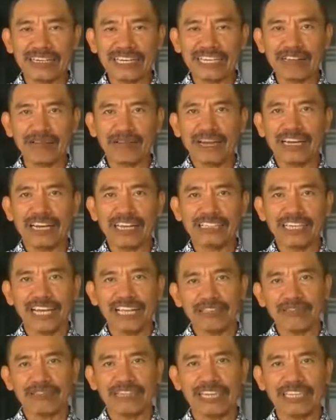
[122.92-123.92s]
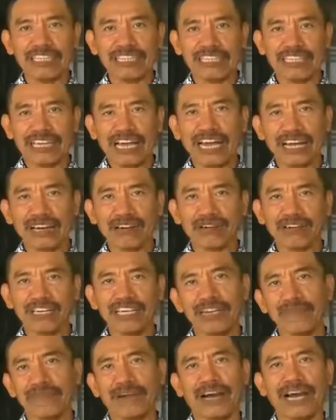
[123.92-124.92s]
lingkungan aja kan sudah tidak akur
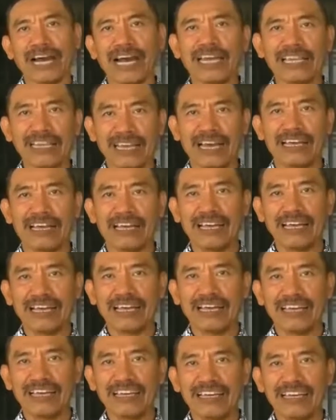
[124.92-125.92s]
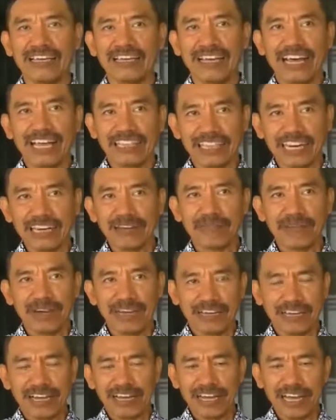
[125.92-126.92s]
ini bahaya antar
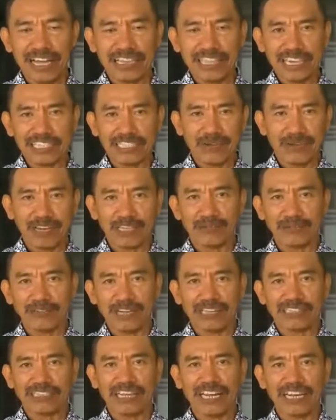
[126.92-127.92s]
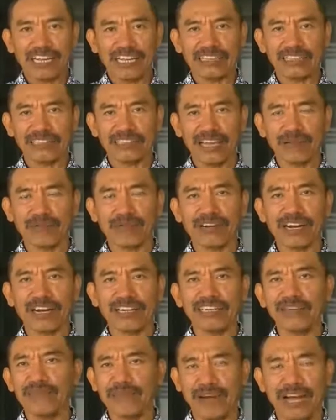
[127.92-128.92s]
lembaga antar sekolah sudah saling
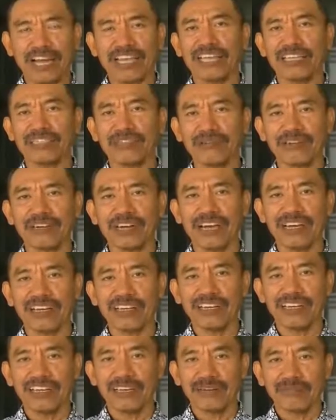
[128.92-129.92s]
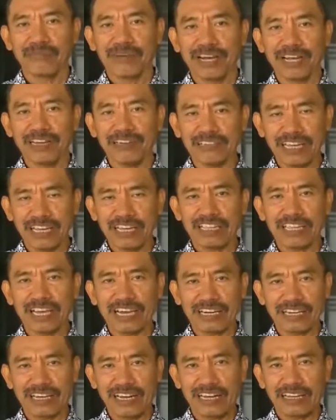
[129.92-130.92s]
tawuran ini bahaya juga maka sudah kita
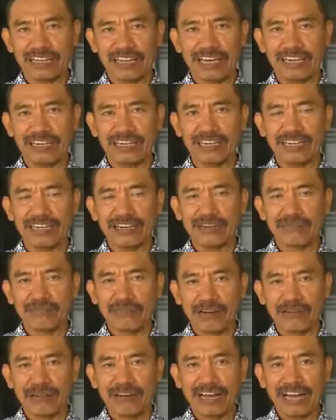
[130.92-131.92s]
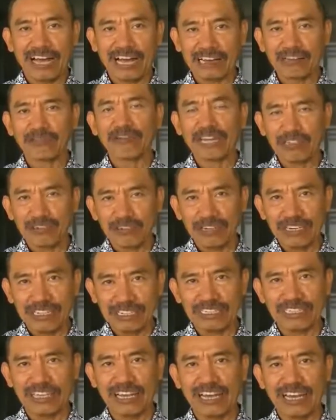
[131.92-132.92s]
kenalkan bahwa aku
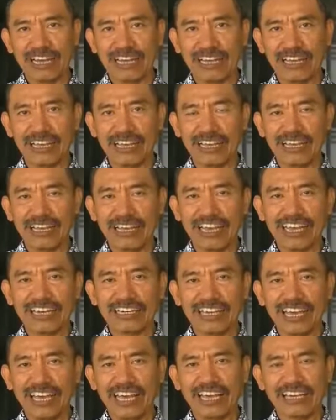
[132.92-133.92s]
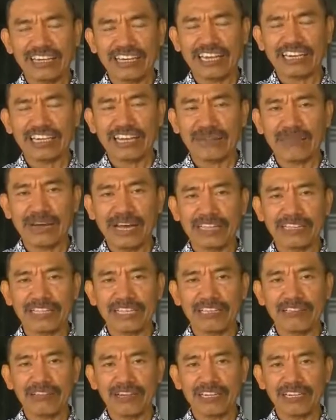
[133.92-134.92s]
Indonesia NKRI harga
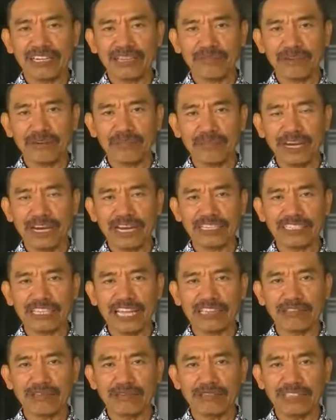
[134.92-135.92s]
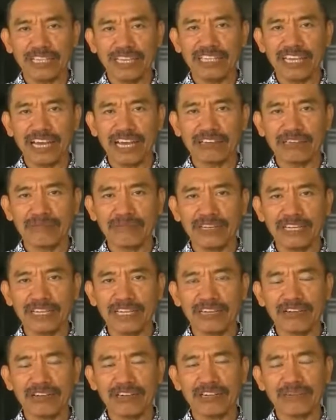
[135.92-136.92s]
mati itu adalah merupakan satu yang harus
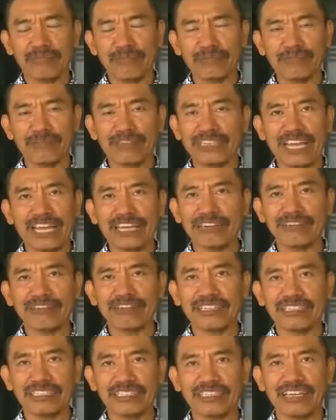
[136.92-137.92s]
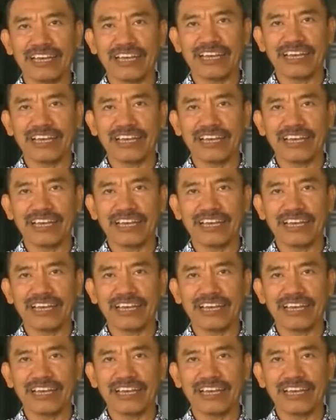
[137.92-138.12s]
dimiliki oleh pemuda Indonesia.